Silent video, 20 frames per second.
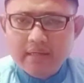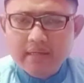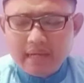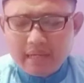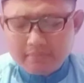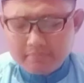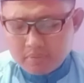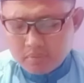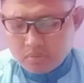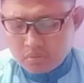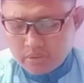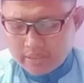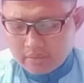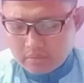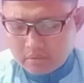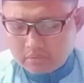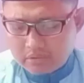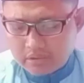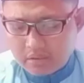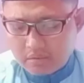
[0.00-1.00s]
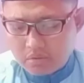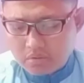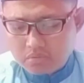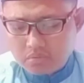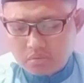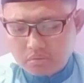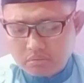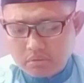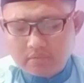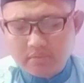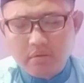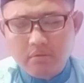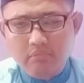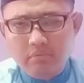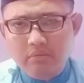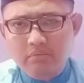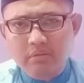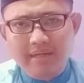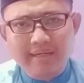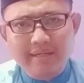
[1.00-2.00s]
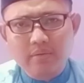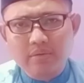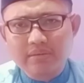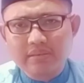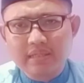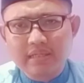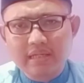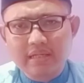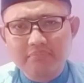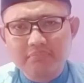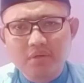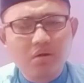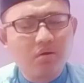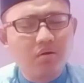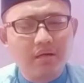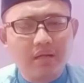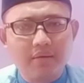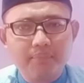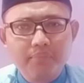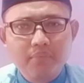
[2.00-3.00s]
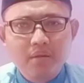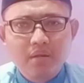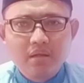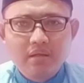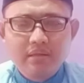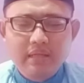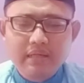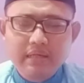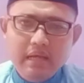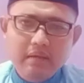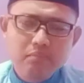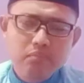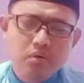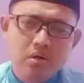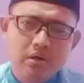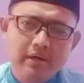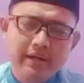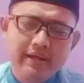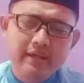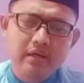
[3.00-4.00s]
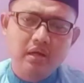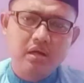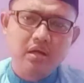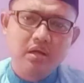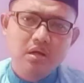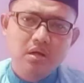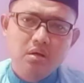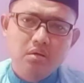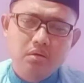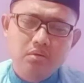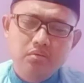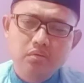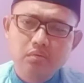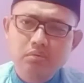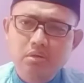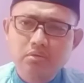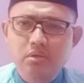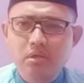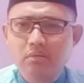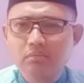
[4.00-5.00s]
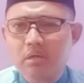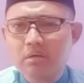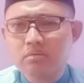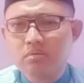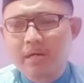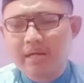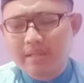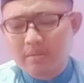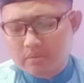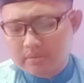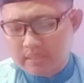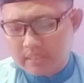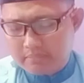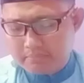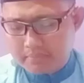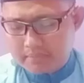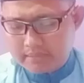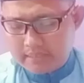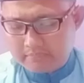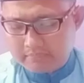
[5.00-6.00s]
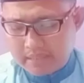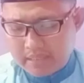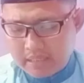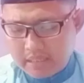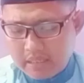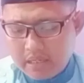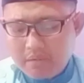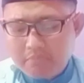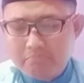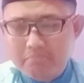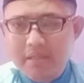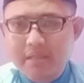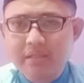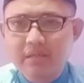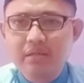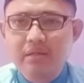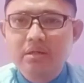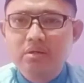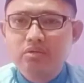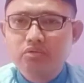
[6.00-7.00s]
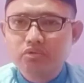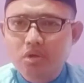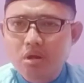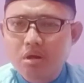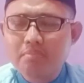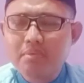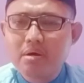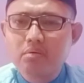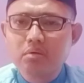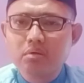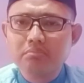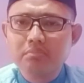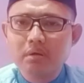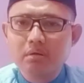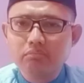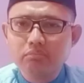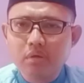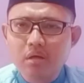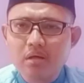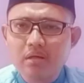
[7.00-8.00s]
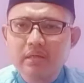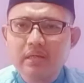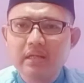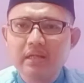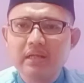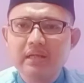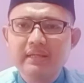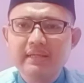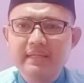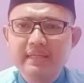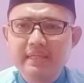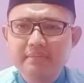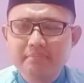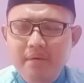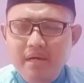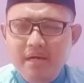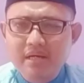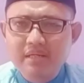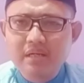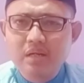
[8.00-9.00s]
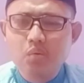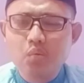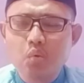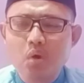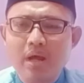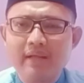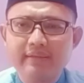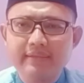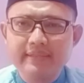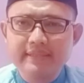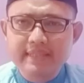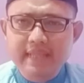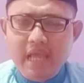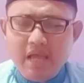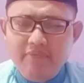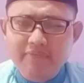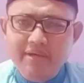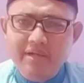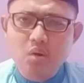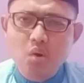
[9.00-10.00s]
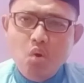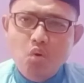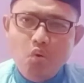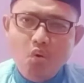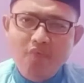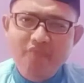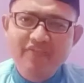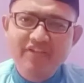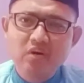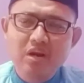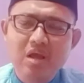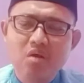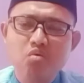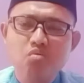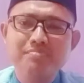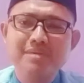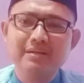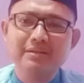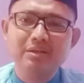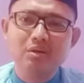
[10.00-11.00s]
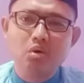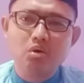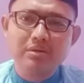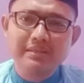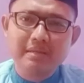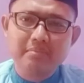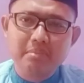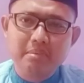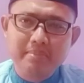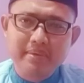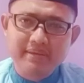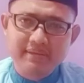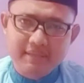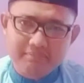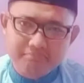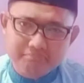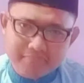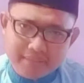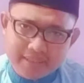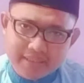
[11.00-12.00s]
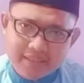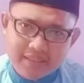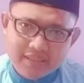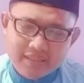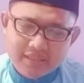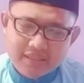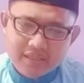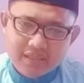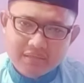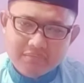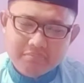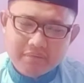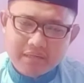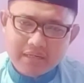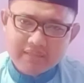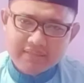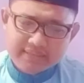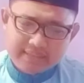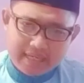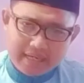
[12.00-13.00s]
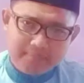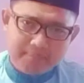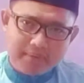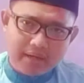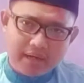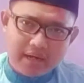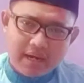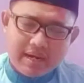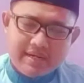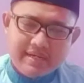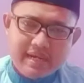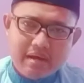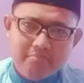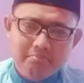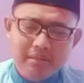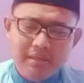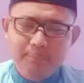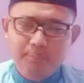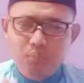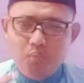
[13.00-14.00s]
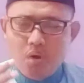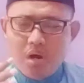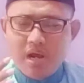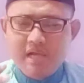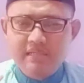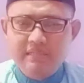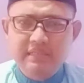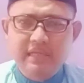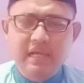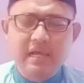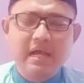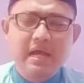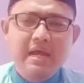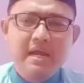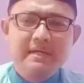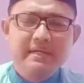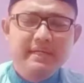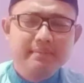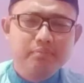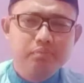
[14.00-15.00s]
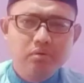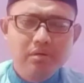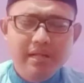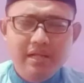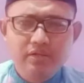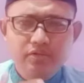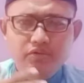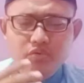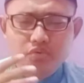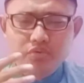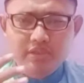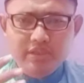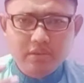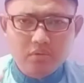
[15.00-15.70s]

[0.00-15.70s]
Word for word: Abi Hurairah Rasulullah Shallallahu Alaihi Wasallam kala dari Abu Hurairah Rasulullah Shallallahu Alaihi Wasallam bersabda man soma Ramadana imanan wahtisaban ghufirallahu ma taqaddama min dhanbihi Barang siapa yang berpuasa di bulan suci